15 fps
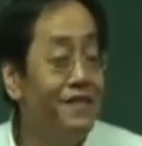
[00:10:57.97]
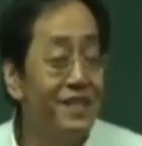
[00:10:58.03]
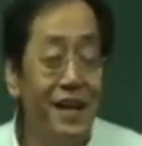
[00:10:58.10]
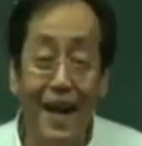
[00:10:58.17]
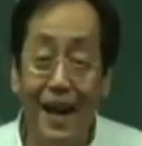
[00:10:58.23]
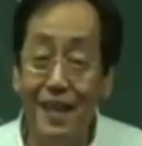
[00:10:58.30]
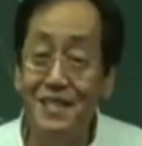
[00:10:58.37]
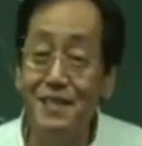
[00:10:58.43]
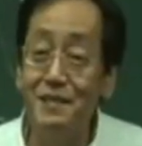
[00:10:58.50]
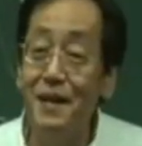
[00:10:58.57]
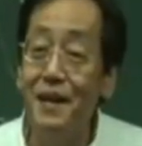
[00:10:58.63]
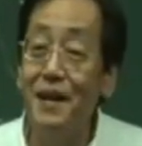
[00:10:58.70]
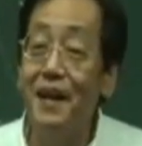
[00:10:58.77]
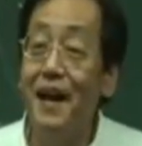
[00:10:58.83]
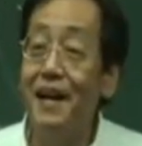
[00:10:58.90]
耗了，这个癌
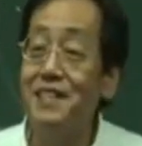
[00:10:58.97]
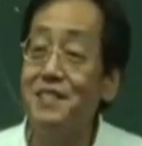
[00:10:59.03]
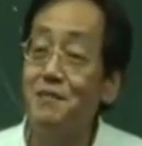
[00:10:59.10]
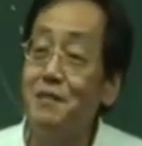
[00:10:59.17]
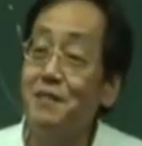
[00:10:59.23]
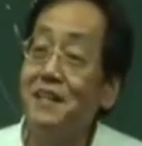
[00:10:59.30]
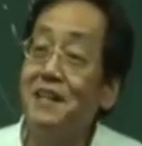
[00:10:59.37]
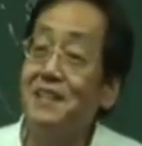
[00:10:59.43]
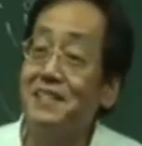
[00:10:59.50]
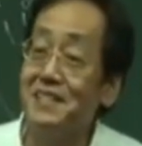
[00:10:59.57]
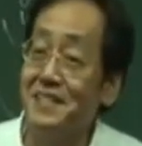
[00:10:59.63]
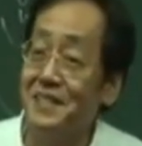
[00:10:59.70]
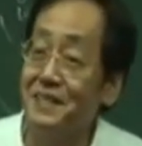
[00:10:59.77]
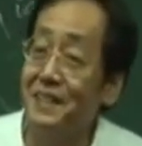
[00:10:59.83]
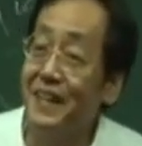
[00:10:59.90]
细胞癌细胞是
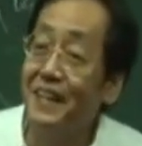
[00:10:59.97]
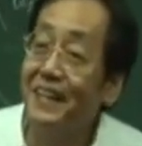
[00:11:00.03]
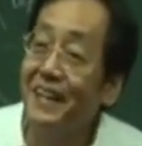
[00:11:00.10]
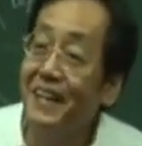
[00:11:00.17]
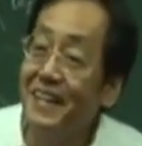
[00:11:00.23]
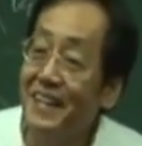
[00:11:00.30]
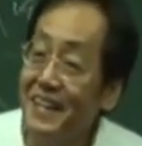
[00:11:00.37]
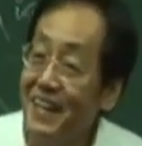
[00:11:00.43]
饿死的嘛？